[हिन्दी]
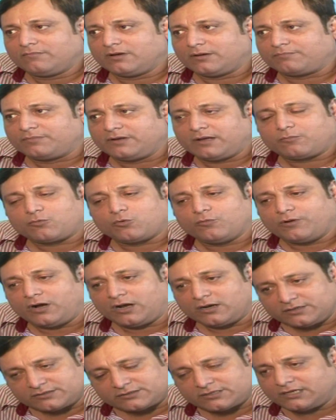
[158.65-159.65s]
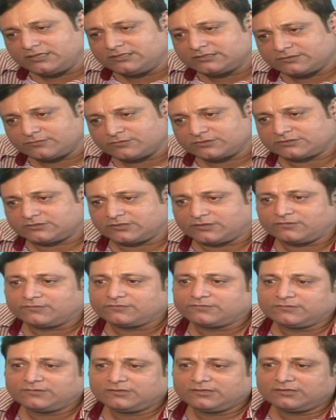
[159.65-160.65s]
मैं अपने आप को भाग्यशाली समझता
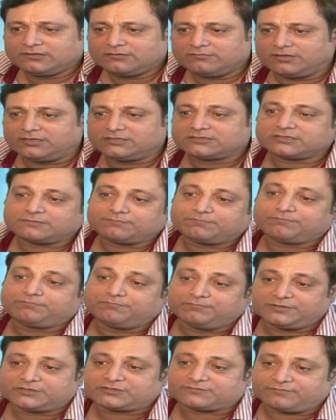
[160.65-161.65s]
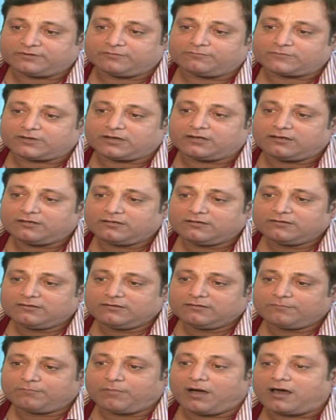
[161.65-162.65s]
हूँ मैं इस इस फिल्म का
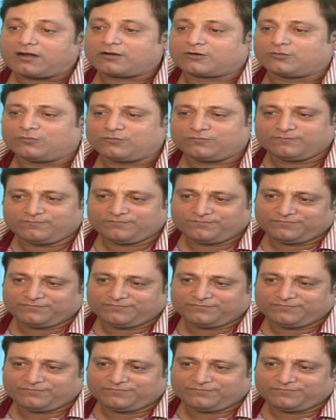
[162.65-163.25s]
पार्ट हूँ